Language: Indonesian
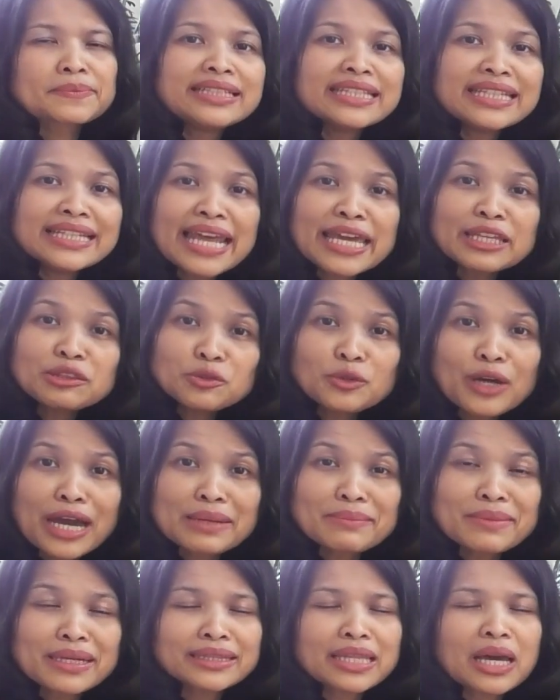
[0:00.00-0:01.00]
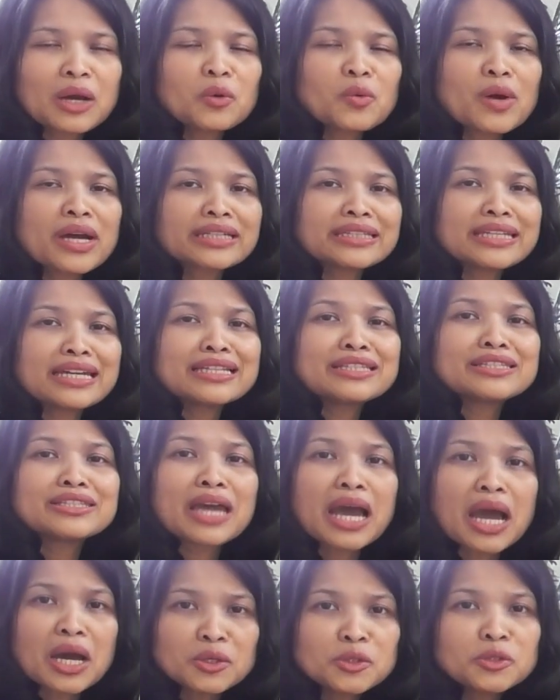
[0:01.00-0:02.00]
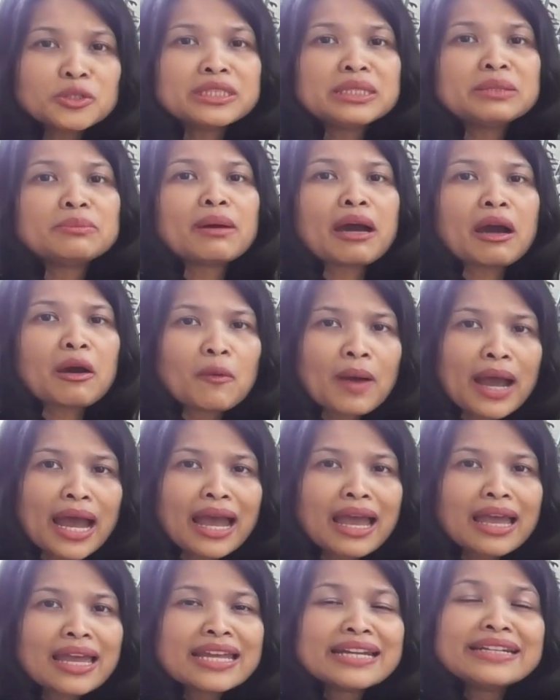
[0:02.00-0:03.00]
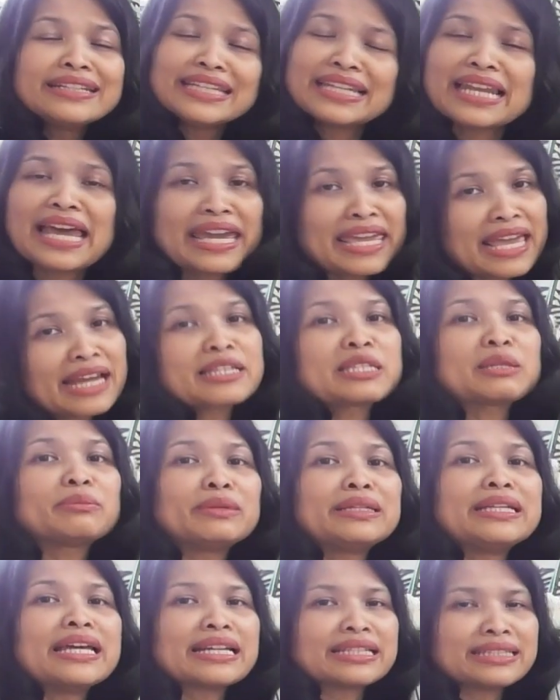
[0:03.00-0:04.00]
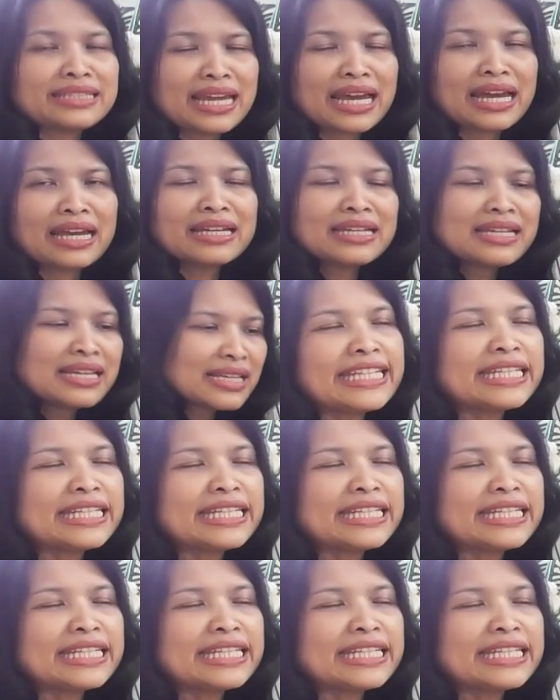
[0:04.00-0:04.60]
Nilai tukar mata uangnya jauh di bawah nilai yang sebenarnya.